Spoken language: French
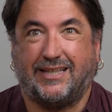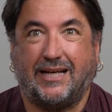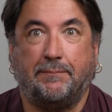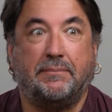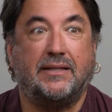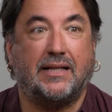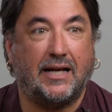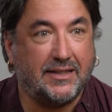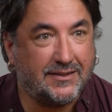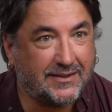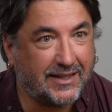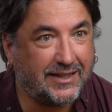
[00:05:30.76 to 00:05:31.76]

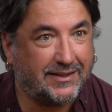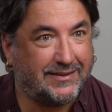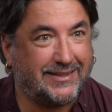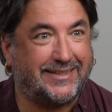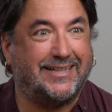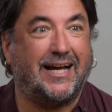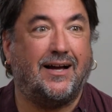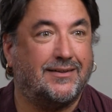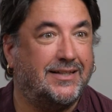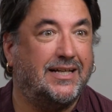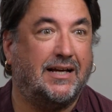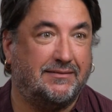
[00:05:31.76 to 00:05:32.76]
capitaliser,
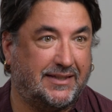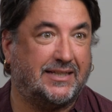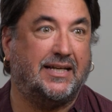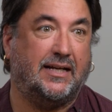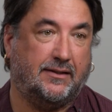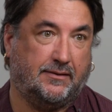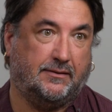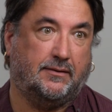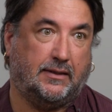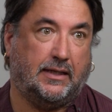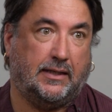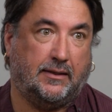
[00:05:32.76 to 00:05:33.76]
garder avec elle
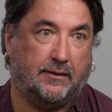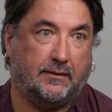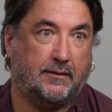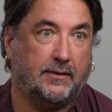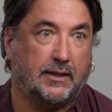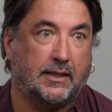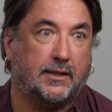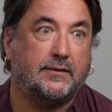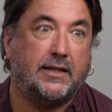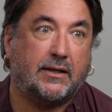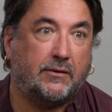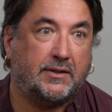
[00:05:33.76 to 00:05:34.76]

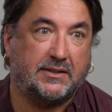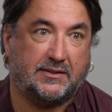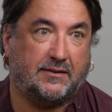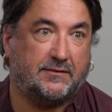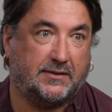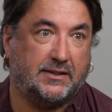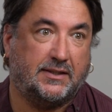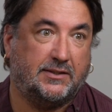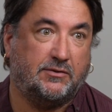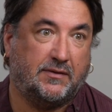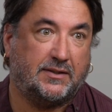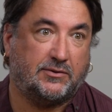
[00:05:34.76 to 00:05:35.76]
des connaissances et des
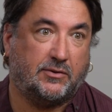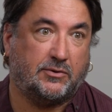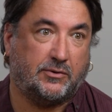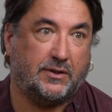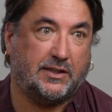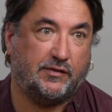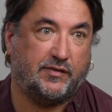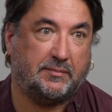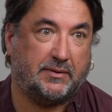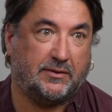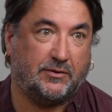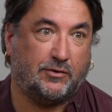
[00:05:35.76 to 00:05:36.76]
innovations qui ont été faites
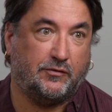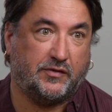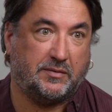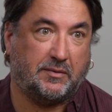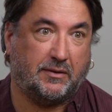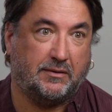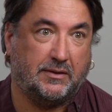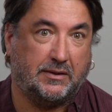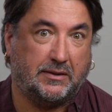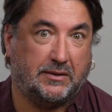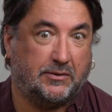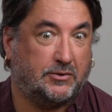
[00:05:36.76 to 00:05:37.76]
pendant le confinement.
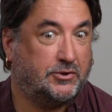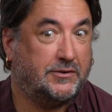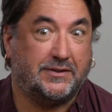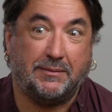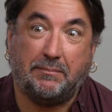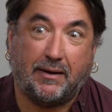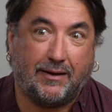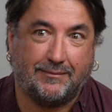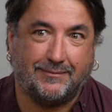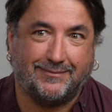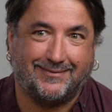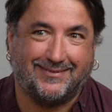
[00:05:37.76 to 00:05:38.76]
Donc je ne sais pas
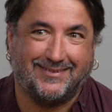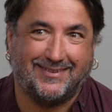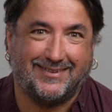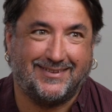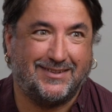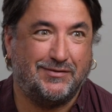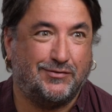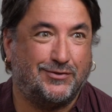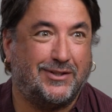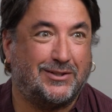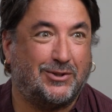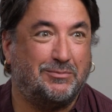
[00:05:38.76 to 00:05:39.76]
s'il
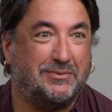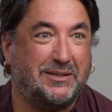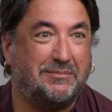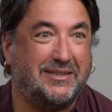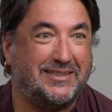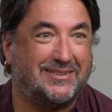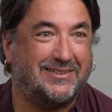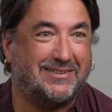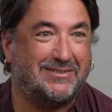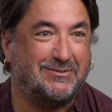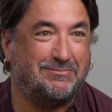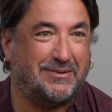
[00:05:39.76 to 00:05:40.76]
faut être optimiste
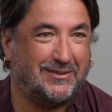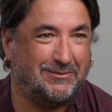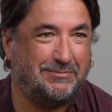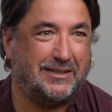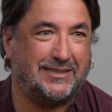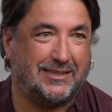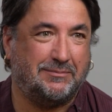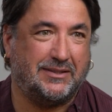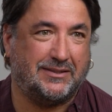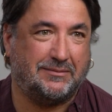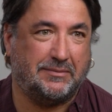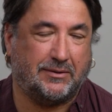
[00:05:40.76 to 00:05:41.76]
ou
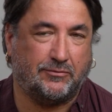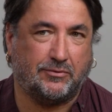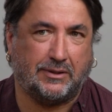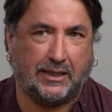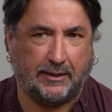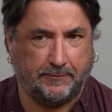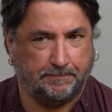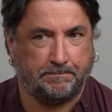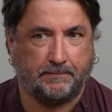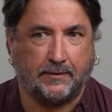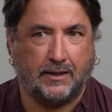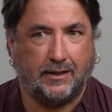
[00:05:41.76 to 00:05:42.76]
pessimiste, mais en tout cas,
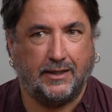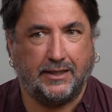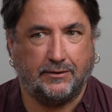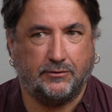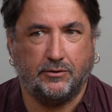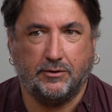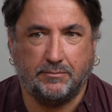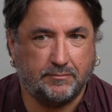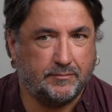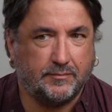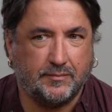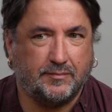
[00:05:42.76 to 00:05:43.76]
les deux
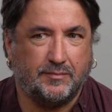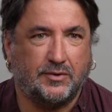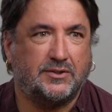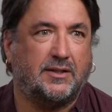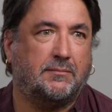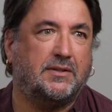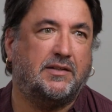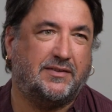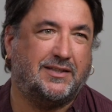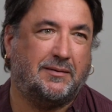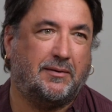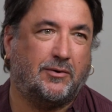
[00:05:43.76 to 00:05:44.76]
me semblent
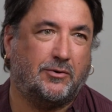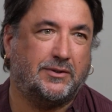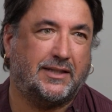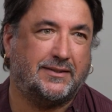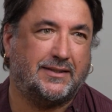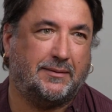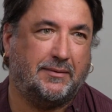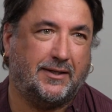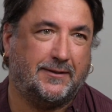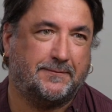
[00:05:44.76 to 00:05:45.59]
difficilement contestables.